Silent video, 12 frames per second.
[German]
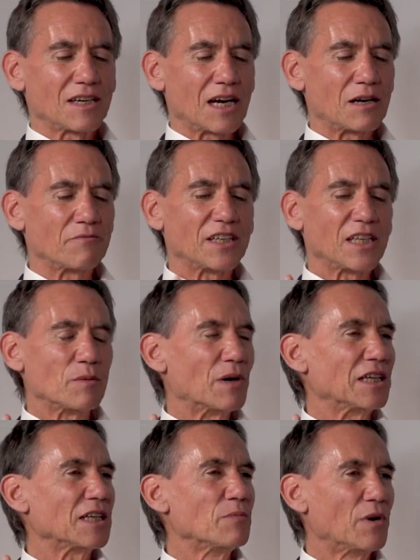Ähm, wenn
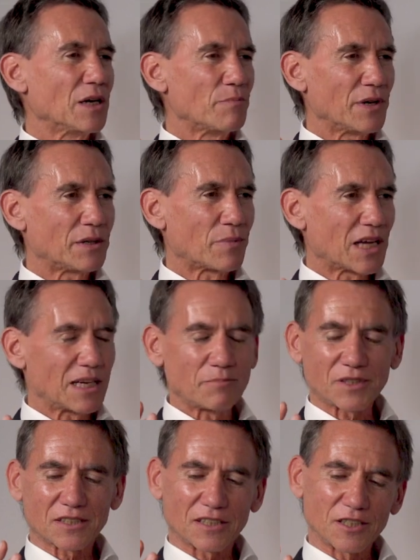jemand immer im Bett
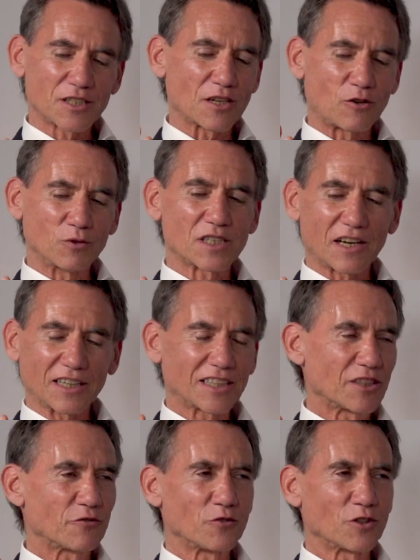bleibt, dann ist auch ein
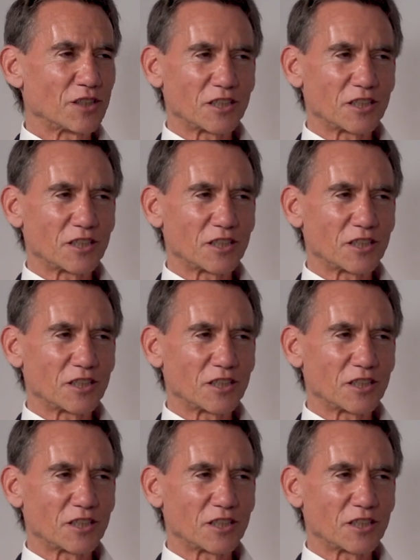Zeichen dafür,